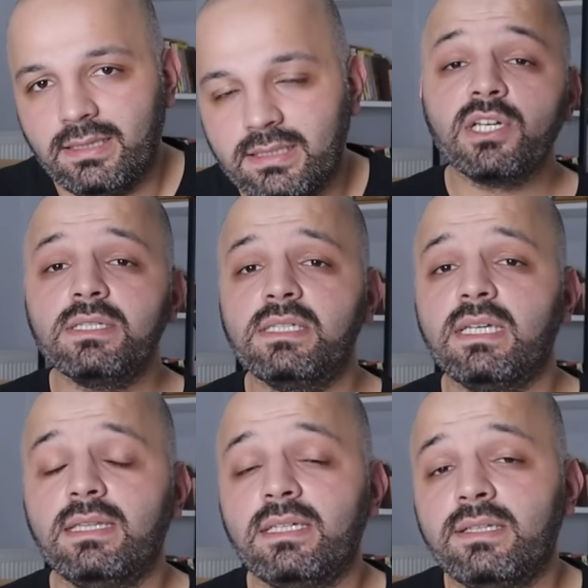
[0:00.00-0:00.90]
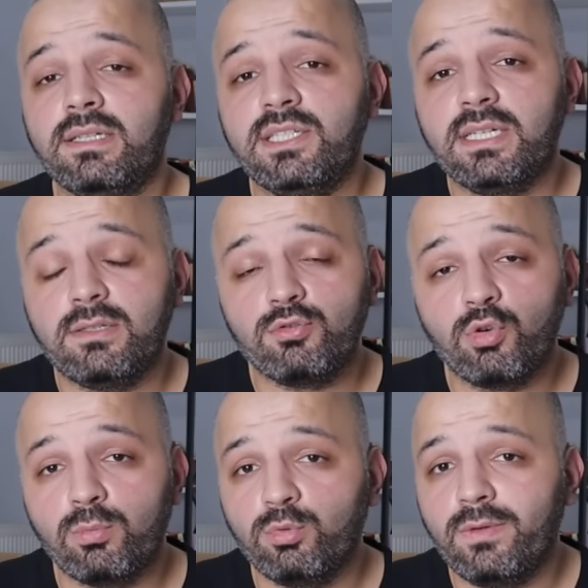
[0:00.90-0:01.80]
Şahıs şirketlerinde şirketin
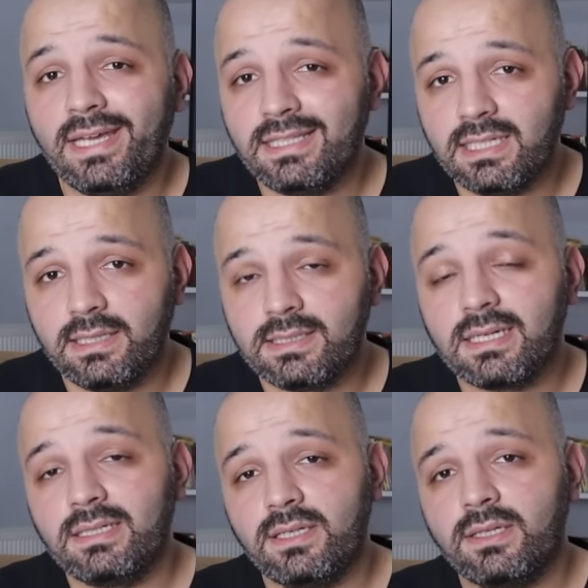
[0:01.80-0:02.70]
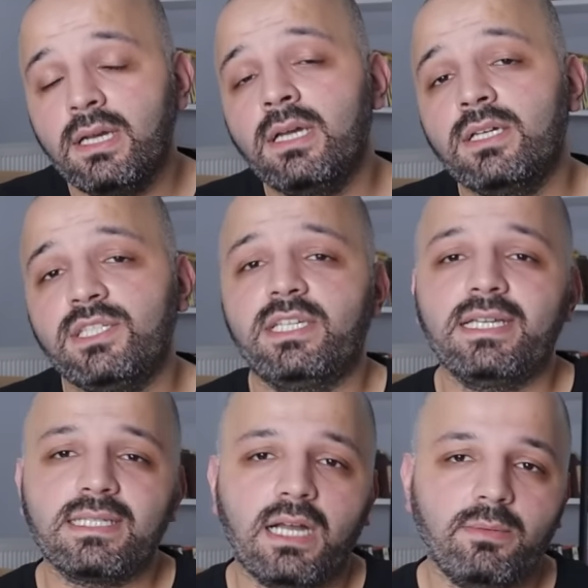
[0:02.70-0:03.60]
sorumluluğu ve yetkileri sadece
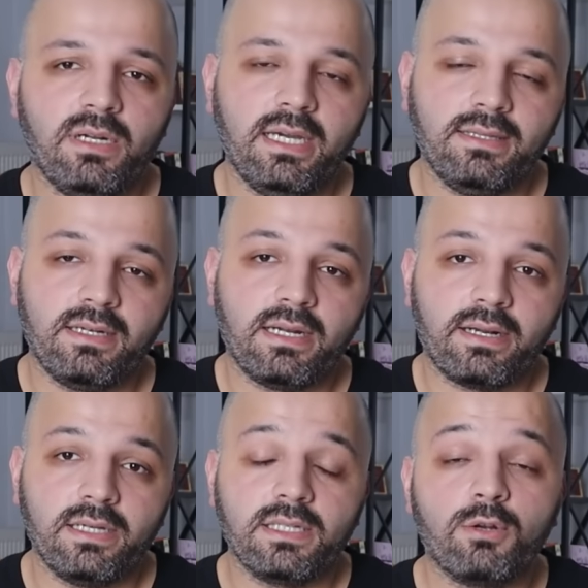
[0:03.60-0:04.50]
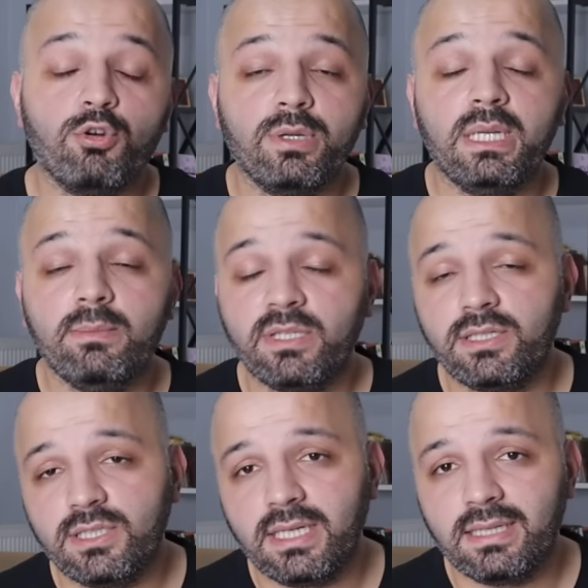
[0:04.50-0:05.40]
şirket sahibine aittir arkadaşlar. Örneğin limite
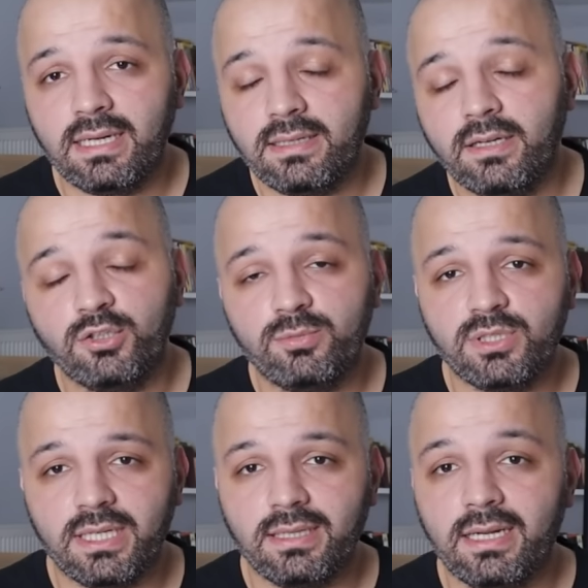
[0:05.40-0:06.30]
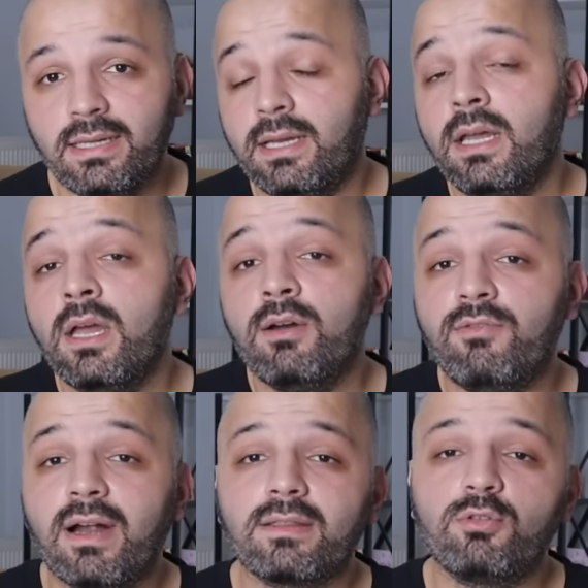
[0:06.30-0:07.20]
şirketlerde, yani anonim şirketlerde
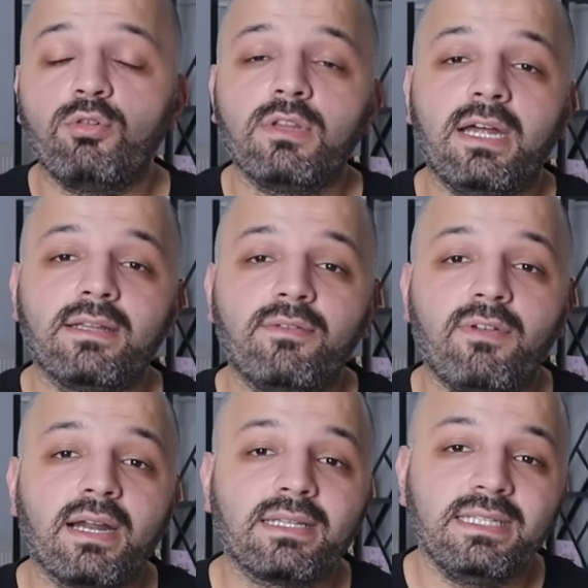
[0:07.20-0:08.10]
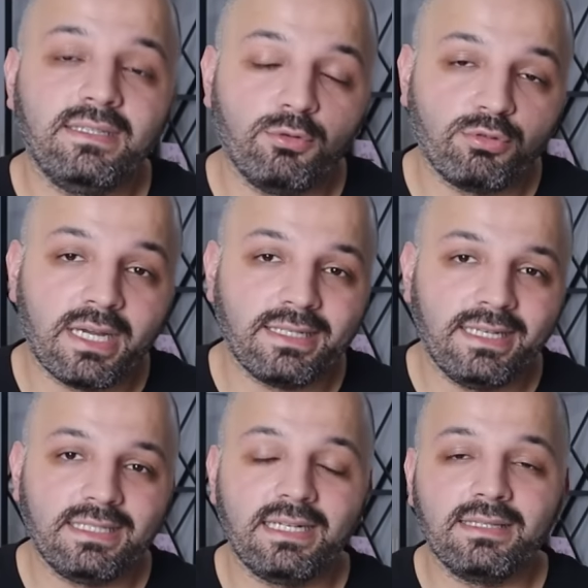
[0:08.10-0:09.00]
farklı konularda farklı noter
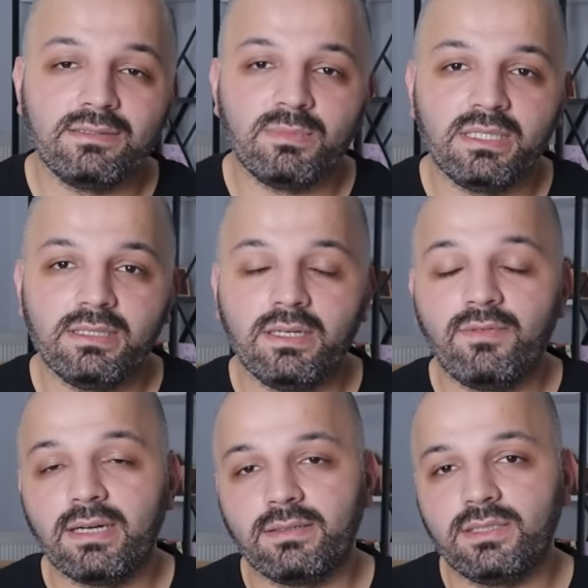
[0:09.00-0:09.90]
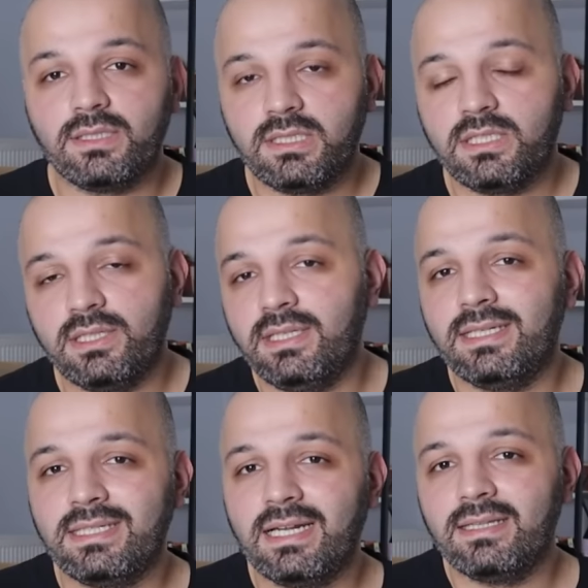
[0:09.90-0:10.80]
yetkilendirmeleriyle farklı kişileri
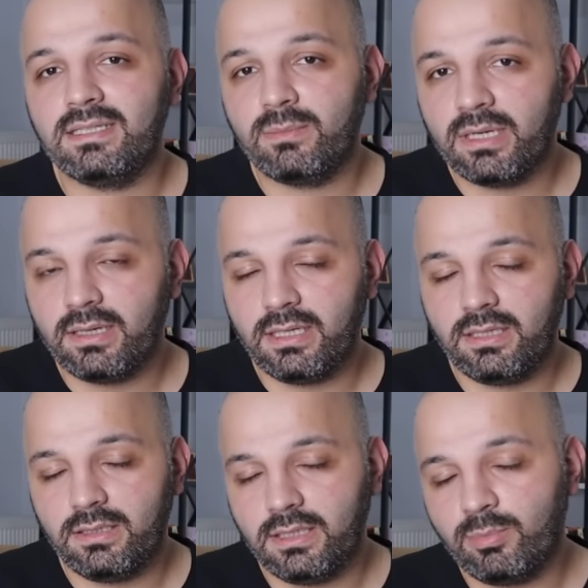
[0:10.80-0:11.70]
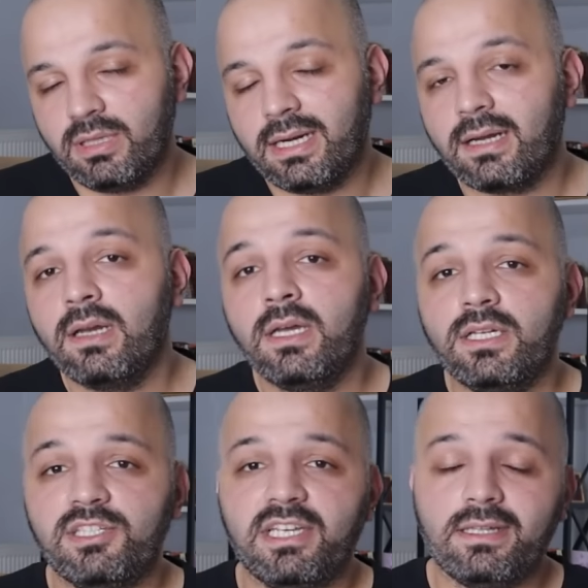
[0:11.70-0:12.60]
yetkilendirme yapılarak
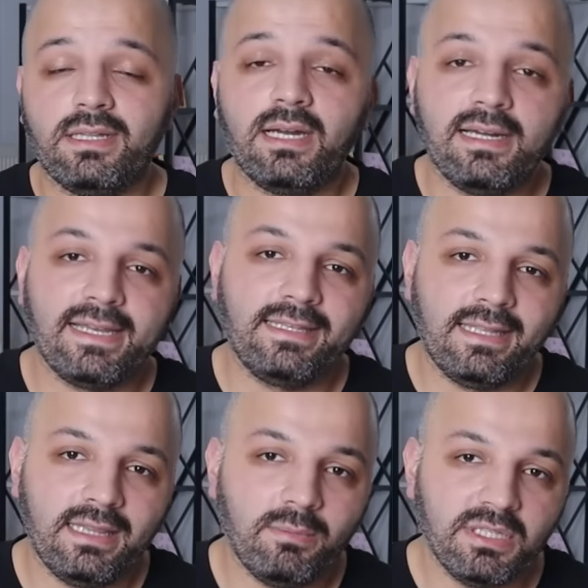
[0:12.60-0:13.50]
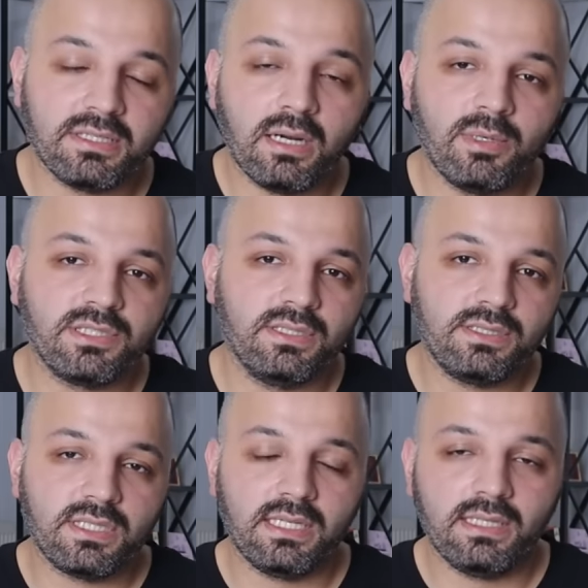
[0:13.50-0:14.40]
şirket adına hareket edilebilir. Ama şahıs
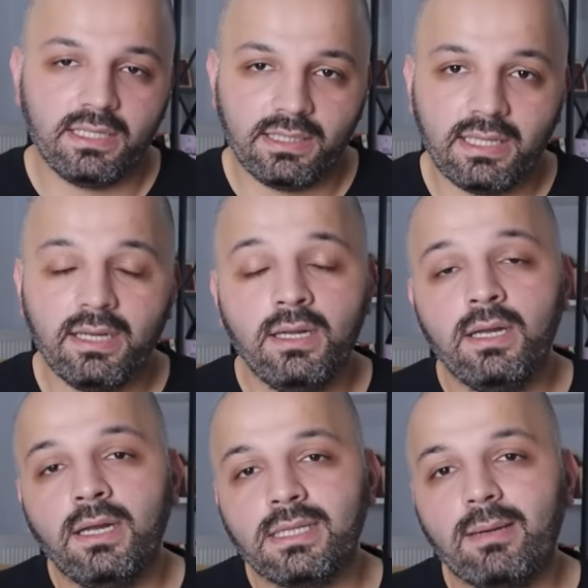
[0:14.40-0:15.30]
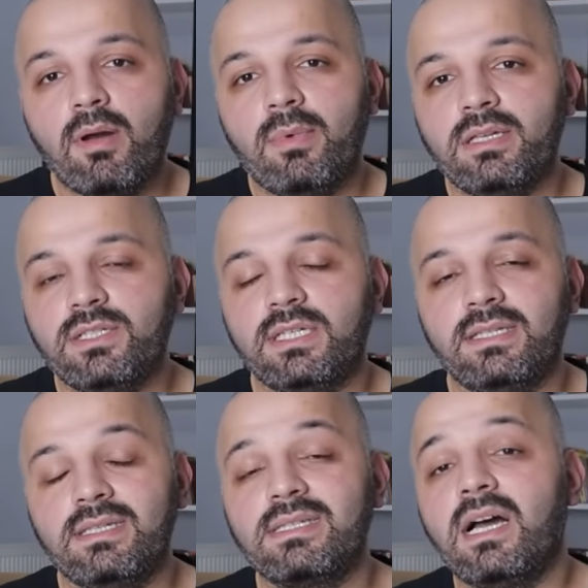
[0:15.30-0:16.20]
şirketlerinde tamamen
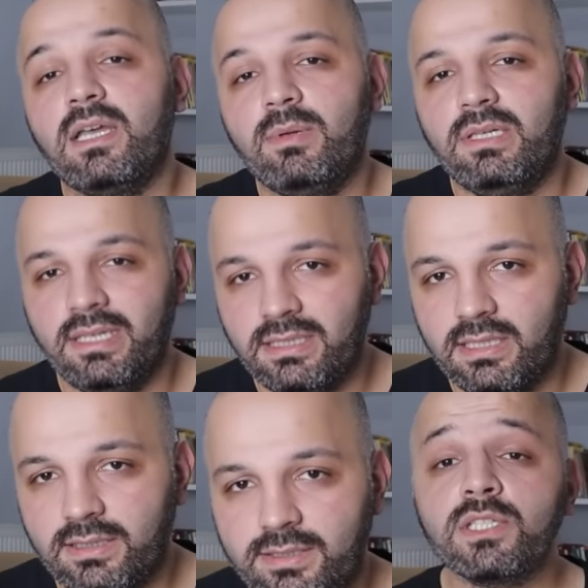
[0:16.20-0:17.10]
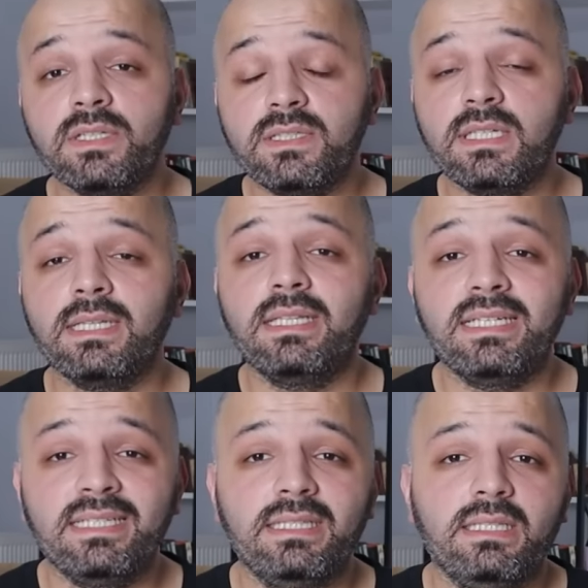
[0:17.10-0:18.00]
şirketin sahibi yetkilidir. Şahıs
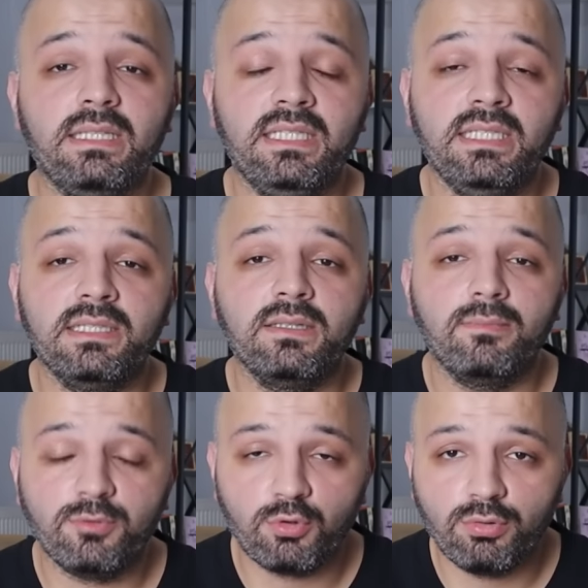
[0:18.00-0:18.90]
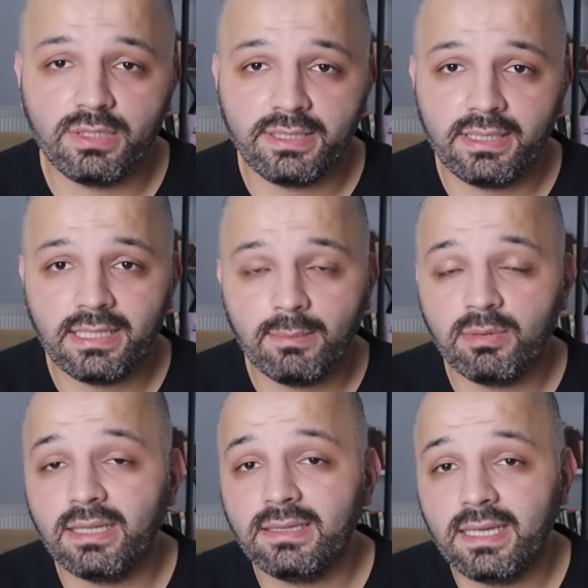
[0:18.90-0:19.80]
şirketlerinin yıl sonlarında
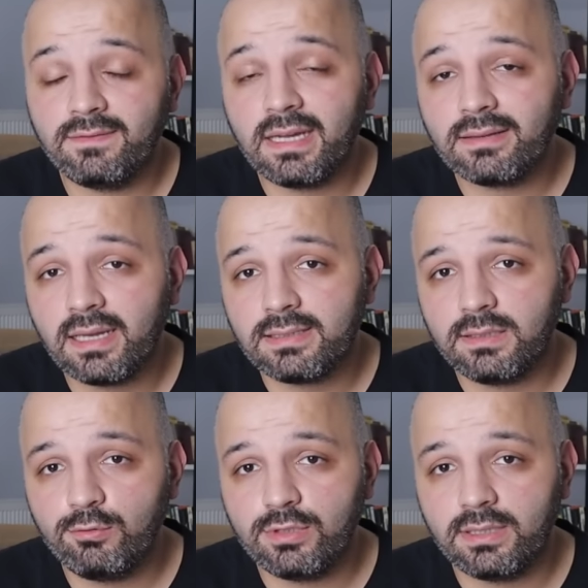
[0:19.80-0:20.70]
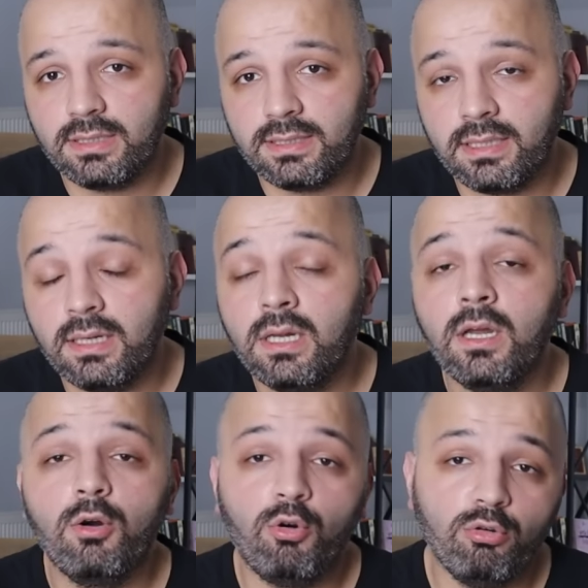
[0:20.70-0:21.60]
yapılan defter tasdik ücretleri de
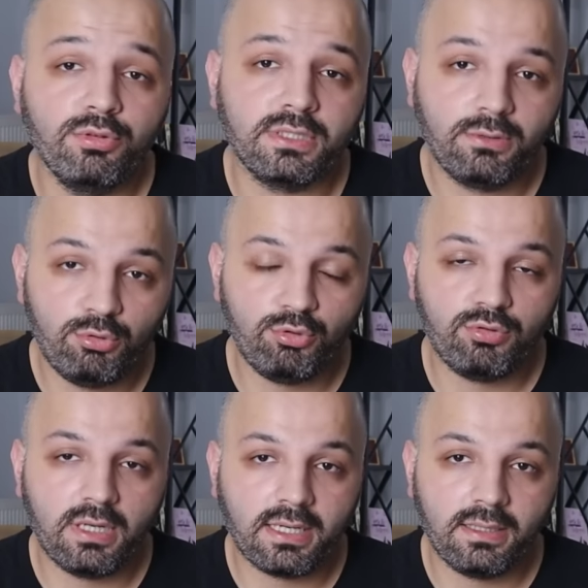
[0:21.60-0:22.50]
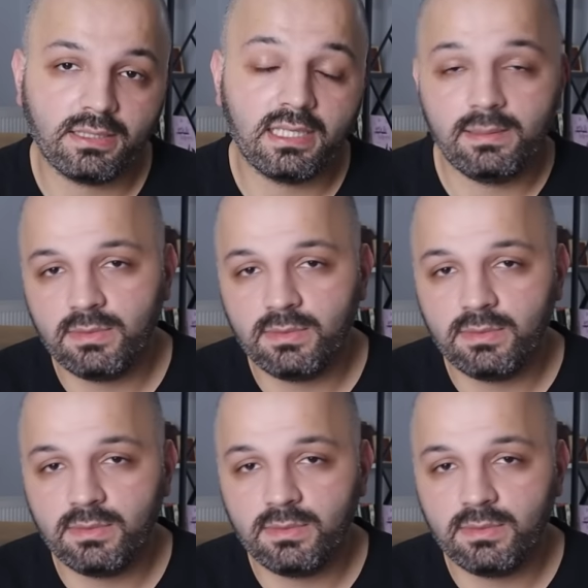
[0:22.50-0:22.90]
oldukça düşüktür arkadaşlar.